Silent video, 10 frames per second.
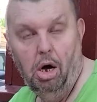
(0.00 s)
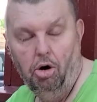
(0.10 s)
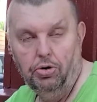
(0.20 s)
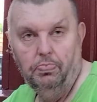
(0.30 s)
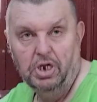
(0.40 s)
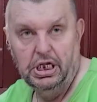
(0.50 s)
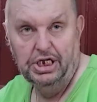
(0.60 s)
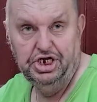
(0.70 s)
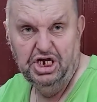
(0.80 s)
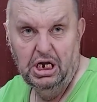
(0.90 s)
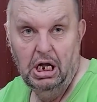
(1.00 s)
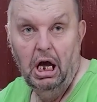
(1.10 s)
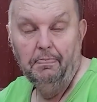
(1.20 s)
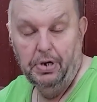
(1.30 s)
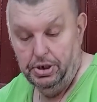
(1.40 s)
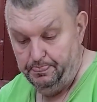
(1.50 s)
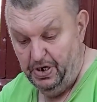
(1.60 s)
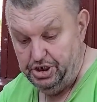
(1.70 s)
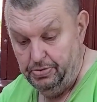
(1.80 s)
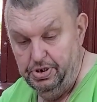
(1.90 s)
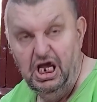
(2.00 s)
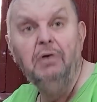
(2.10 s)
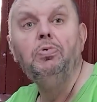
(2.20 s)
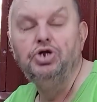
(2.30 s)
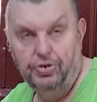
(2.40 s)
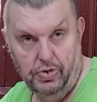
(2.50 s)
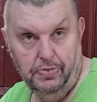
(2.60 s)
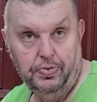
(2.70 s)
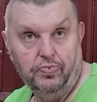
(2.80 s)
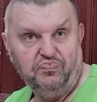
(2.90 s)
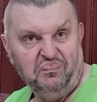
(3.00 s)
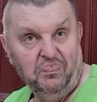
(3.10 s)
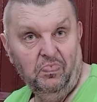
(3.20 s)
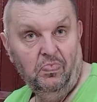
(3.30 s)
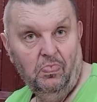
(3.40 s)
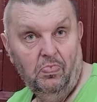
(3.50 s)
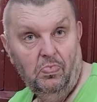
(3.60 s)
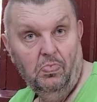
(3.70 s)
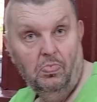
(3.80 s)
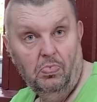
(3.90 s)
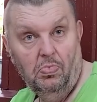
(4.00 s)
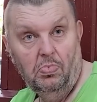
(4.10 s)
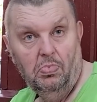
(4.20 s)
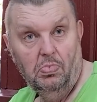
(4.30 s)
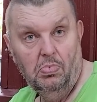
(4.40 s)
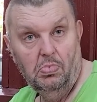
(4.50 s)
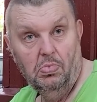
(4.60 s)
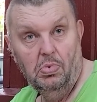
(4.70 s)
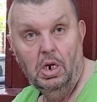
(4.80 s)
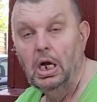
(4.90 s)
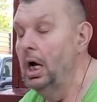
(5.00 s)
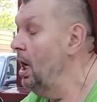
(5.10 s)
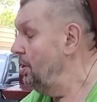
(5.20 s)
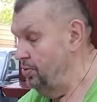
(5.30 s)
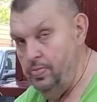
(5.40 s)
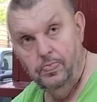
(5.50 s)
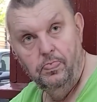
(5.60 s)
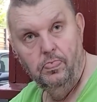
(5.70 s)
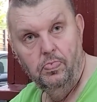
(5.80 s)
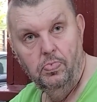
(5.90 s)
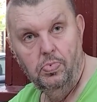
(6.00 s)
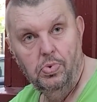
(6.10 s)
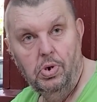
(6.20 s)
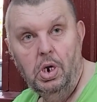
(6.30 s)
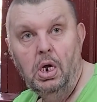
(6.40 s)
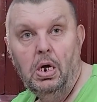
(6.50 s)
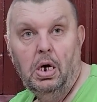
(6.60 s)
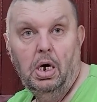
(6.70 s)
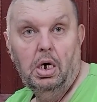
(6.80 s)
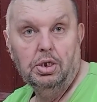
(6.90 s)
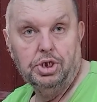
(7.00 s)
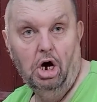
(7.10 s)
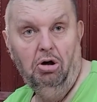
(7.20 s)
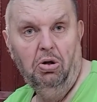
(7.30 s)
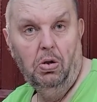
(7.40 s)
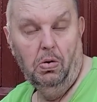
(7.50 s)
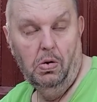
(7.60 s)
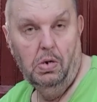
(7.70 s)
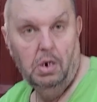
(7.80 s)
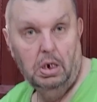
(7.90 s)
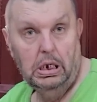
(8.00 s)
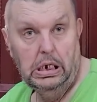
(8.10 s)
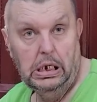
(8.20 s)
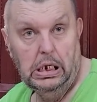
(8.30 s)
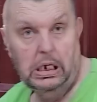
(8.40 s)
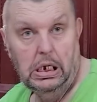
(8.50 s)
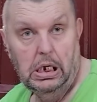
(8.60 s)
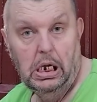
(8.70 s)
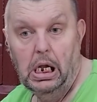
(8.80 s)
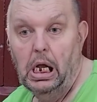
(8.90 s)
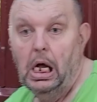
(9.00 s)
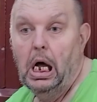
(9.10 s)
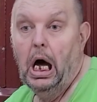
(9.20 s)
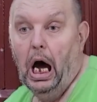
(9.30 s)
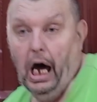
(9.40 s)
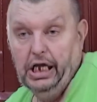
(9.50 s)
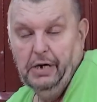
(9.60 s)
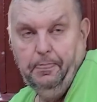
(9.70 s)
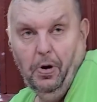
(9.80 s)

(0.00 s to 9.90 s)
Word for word: On mandacik? No tobie. Patrz, patrz, żeby jemu nie wlepił. No ale mandacik on ma prawo tobie wlepić, jak ty bezpodstawnie wezwiesz go. Co? Bezpodstawnie wezwiesz go, no to ma prawo... A ja to...